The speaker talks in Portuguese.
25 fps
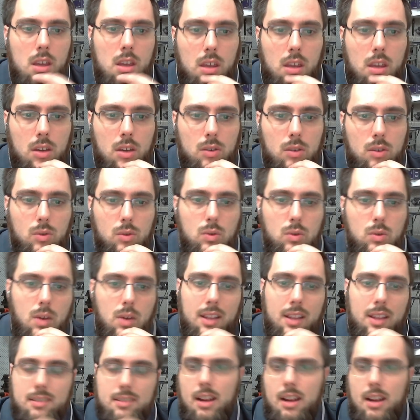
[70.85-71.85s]
Que o,
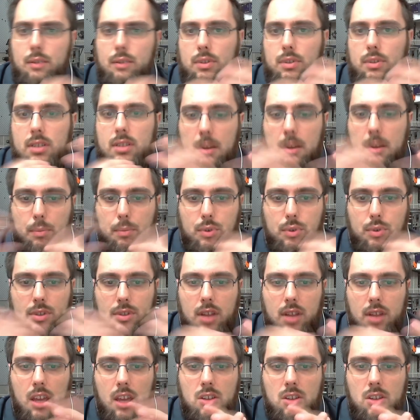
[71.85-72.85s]
as árvores, né,
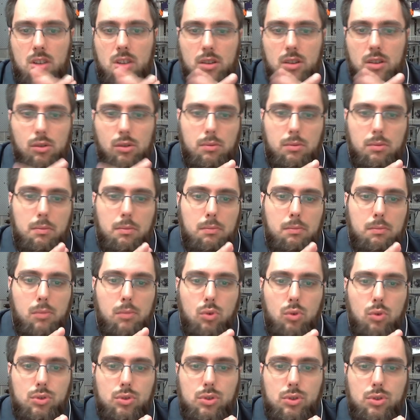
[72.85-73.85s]
Postage e o
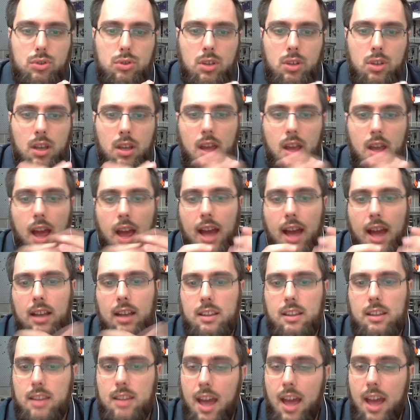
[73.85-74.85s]

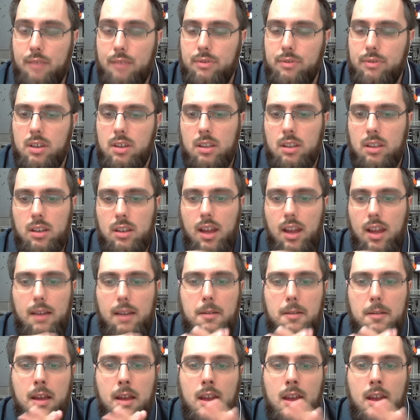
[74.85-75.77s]
musldev né?